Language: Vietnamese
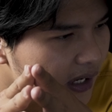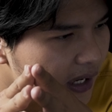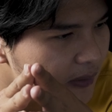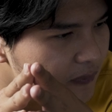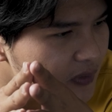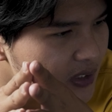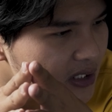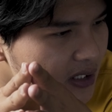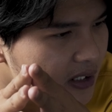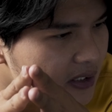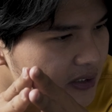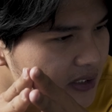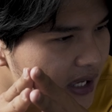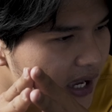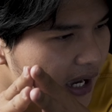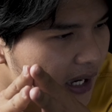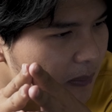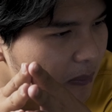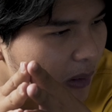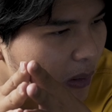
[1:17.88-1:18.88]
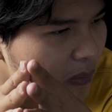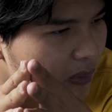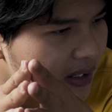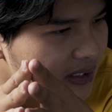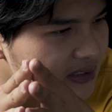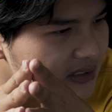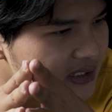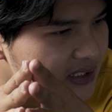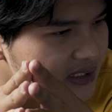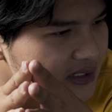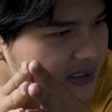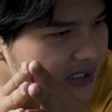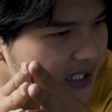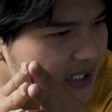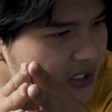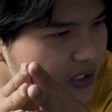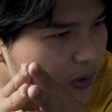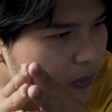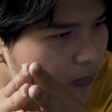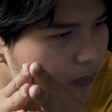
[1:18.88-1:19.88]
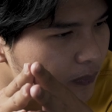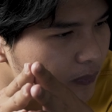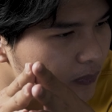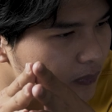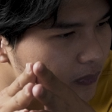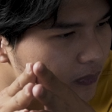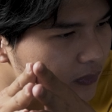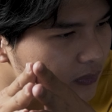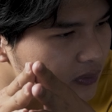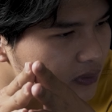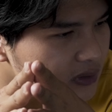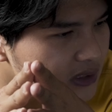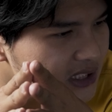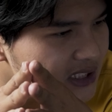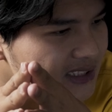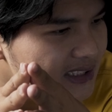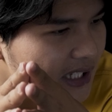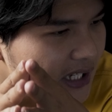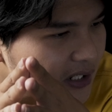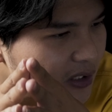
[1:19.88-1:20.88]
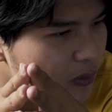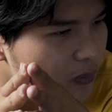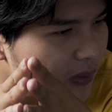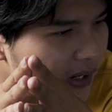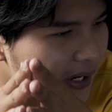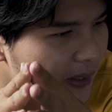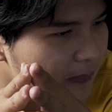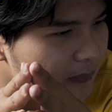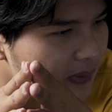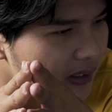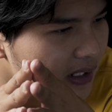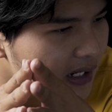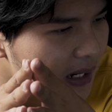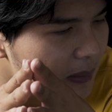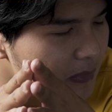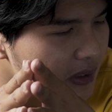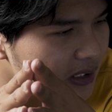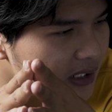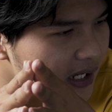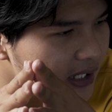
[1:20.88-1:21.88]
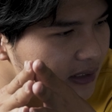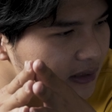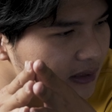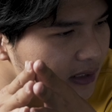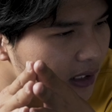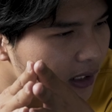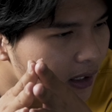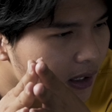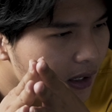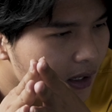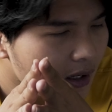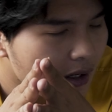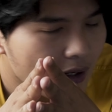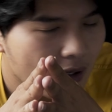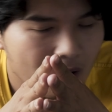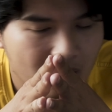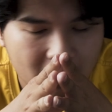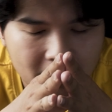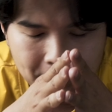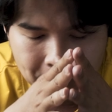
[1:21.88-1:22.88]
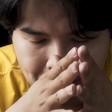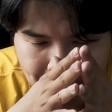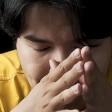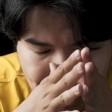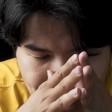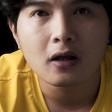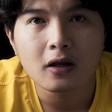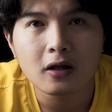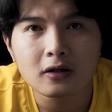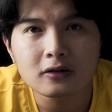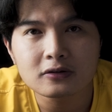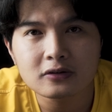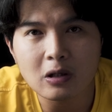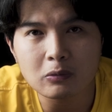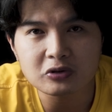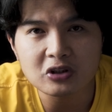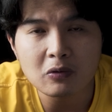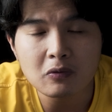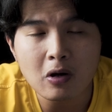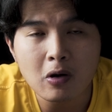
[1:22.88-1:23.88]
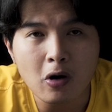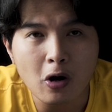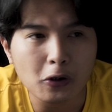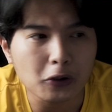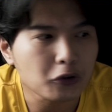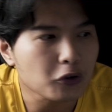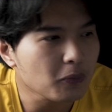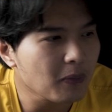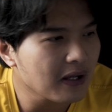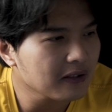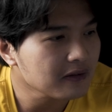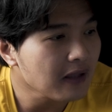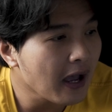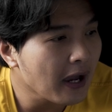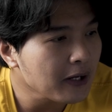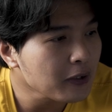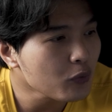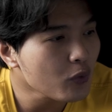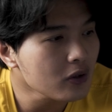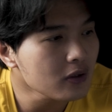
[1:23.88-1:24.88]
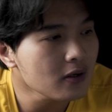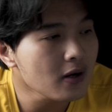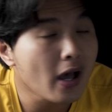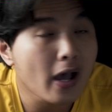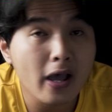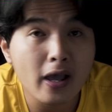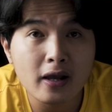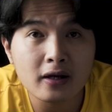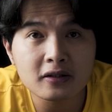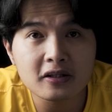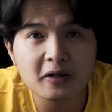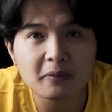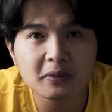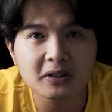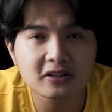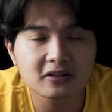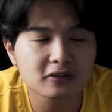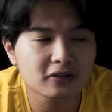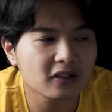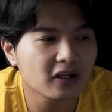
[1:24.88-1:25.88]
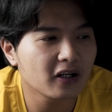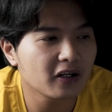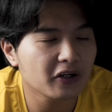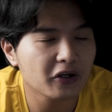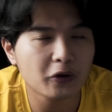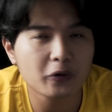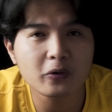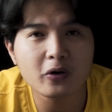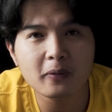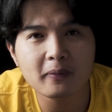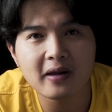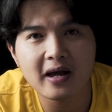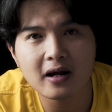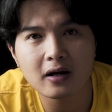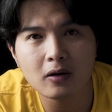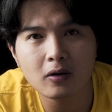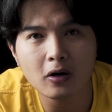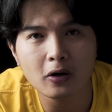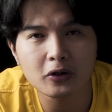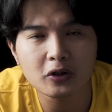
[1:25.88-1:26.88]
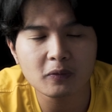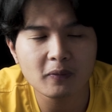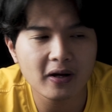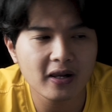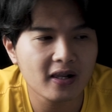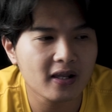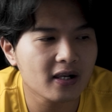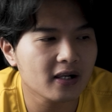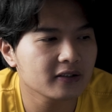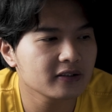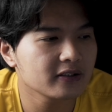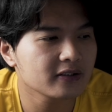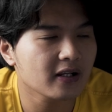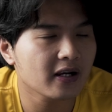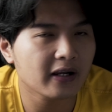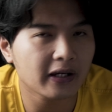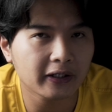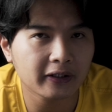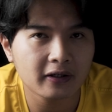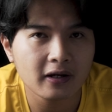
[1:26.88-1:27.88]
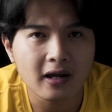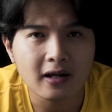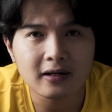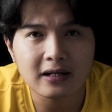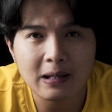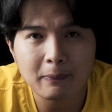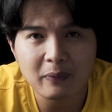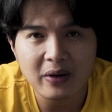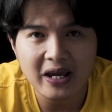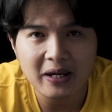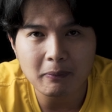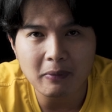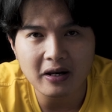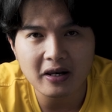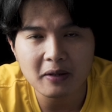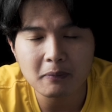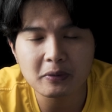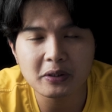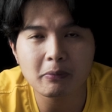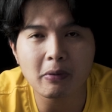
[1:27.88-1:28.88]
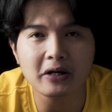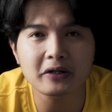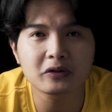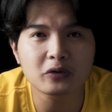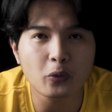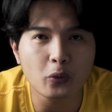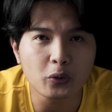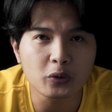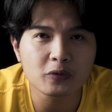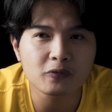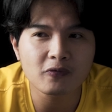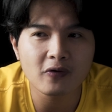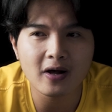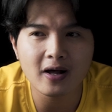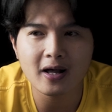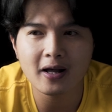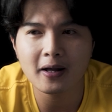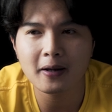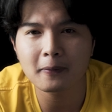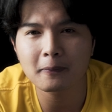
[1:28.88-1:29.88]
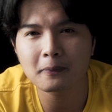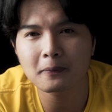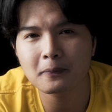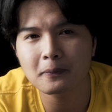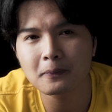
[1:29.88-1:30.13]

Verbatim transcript: em biết hơi dài mong anh chia sẻ dùng chia sẻ cùng em cảm ơn anh à, đọc xong câu hỏi của bạn Thái Quân Lê thì mình à, hiểu nôm na câu hỏi của bạn ấy là như thế này năm nay bạn ấy 17 tuổi và